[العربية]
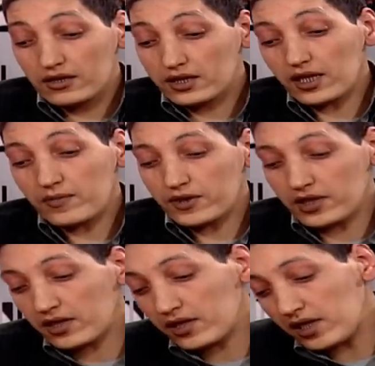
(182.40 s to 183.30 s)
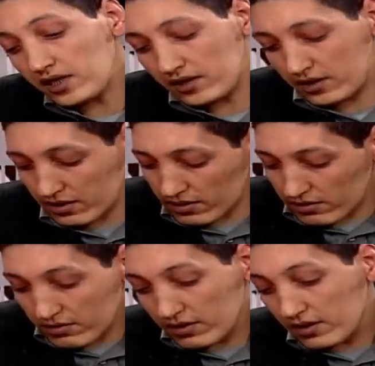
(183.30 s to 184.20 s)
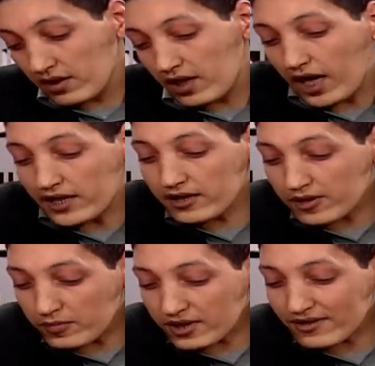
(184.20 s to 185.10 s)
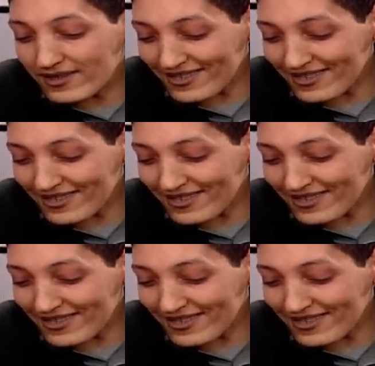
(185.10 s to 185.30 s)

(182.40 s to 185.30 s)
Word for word: ثيابي انا يعني عندك من